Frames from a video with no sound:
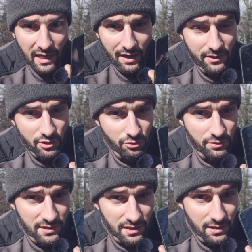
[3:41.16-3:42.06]
avec
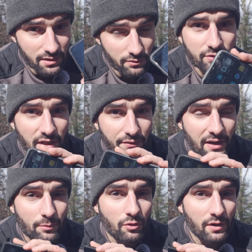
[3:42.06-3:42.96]
celui-ci, vous aurez
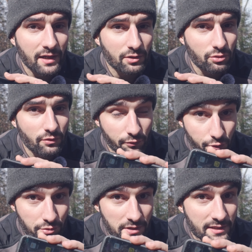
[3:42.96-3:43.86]
vraiment un truc
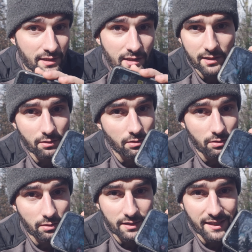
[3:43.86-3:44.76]
fluide et
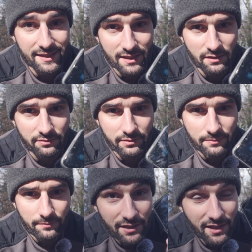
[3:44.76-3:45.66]
euh, qualitatif.
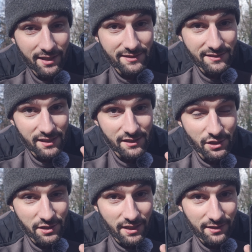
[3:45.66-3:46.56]
Il a
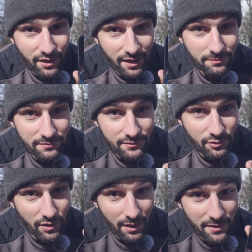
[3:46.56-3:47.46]
16 Go de RAM,
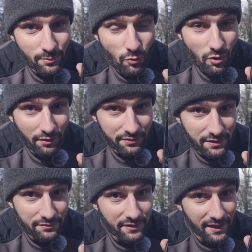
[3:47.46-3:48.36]
donc la mémoire
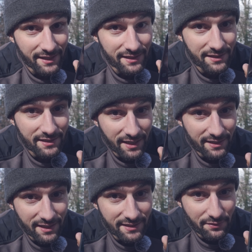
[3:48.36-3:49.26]
vive, elle est très
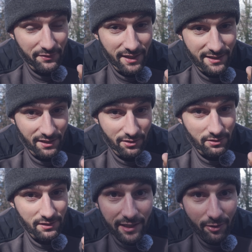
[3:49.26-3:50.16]
très efficace là-dedans.
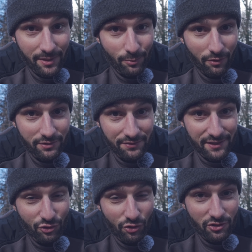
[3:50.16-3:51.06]
Et en mémoire, vous avez
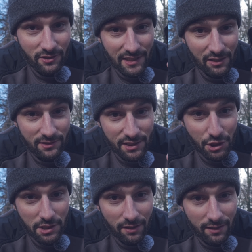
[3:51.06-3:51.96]

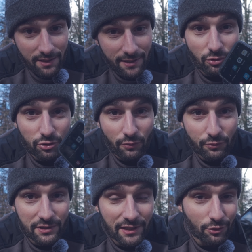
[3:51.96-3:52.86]
256 Go. Donc autant
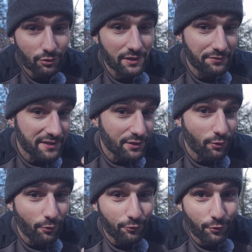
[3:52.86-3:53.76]
vous dire que les
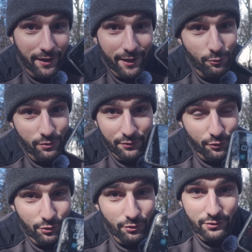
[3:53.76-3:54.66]
vidéos en forêt ou les
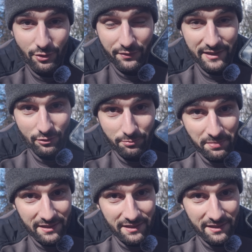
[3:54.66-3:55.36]
photos, vous en faites une